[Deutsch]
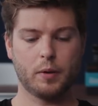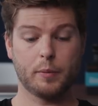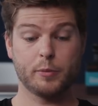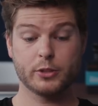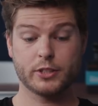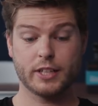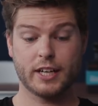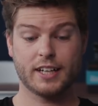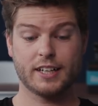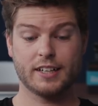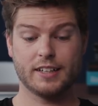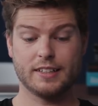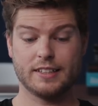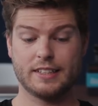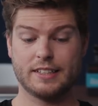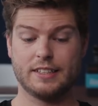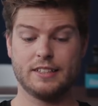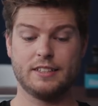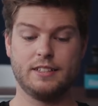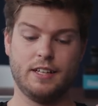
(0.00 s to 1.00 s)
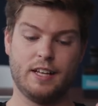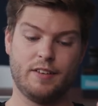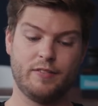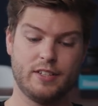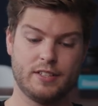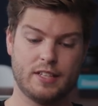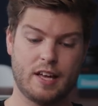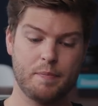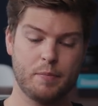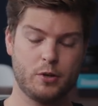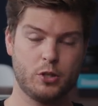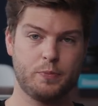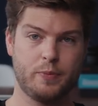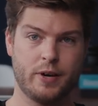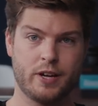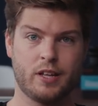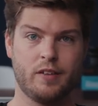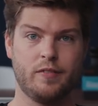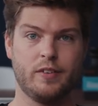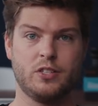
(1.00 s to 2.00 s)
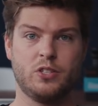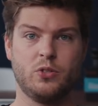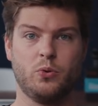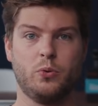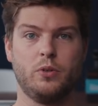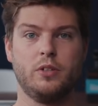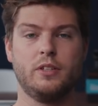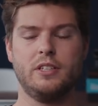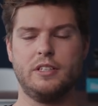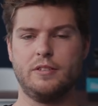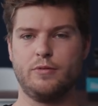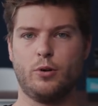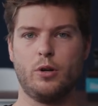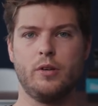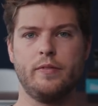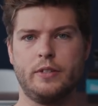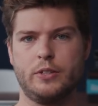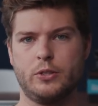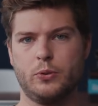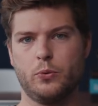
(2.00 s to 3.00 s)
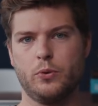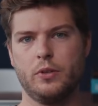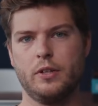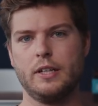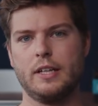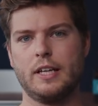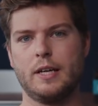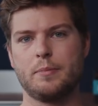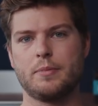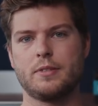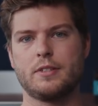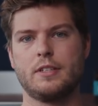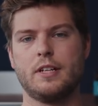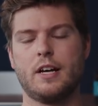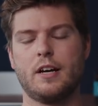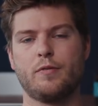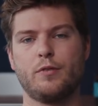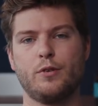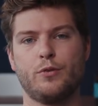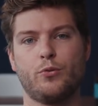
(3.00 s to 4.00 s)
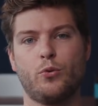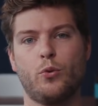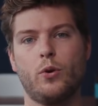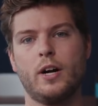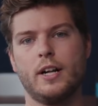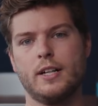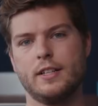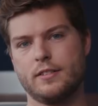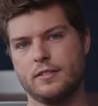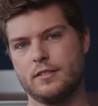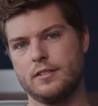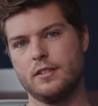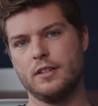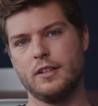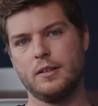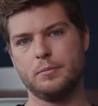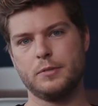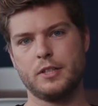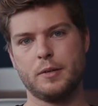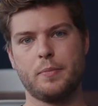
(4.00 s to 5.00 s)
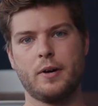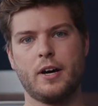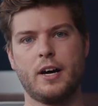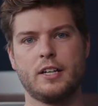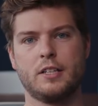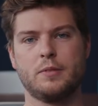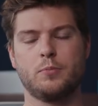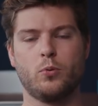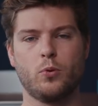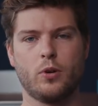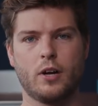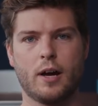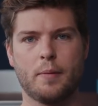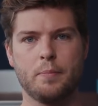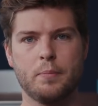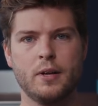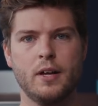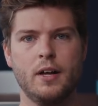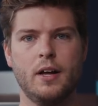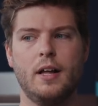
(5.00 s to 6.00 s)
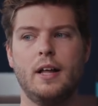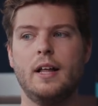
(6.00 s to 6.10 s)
Man muss sagen, das ist eine etwas abgespeckte Version. Die Vollversion gibt es nach wie vor als ähm, separates Programm.